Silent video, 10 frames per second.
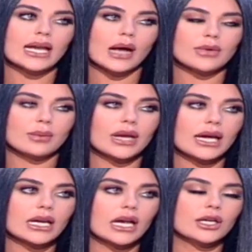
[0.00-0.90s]
اللي عم نعملها
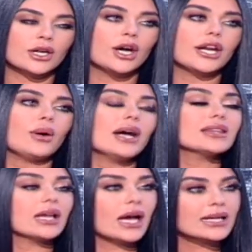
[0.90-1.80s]
خلال النهار او
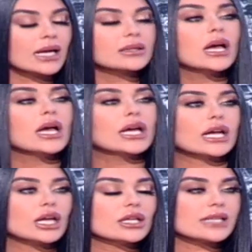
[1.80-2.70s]
حتى العادات
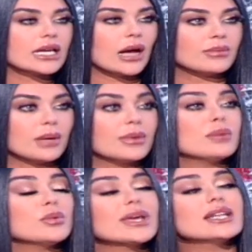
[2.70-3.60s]
الغلط اللي عم
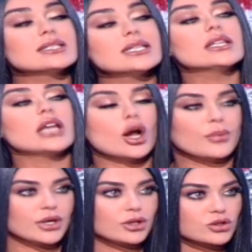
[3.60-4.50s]
نعملها ممكن تزيد
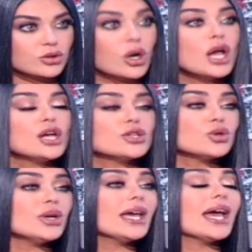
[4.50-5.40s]
الامر سوء
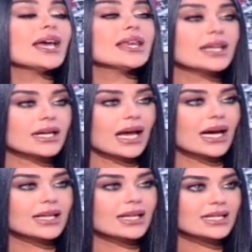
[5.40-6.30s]
شو هي اكثر
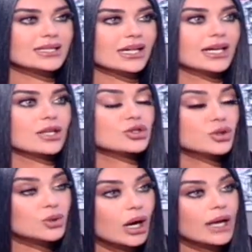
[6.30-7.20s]
العادات السيئه
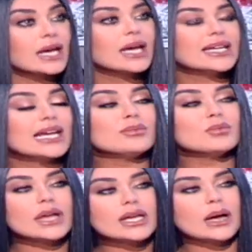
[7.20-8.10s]
شيوعا يلي
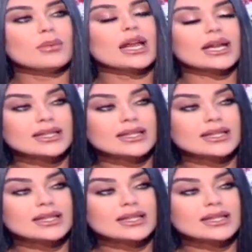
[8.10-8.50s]
ممكن نعملها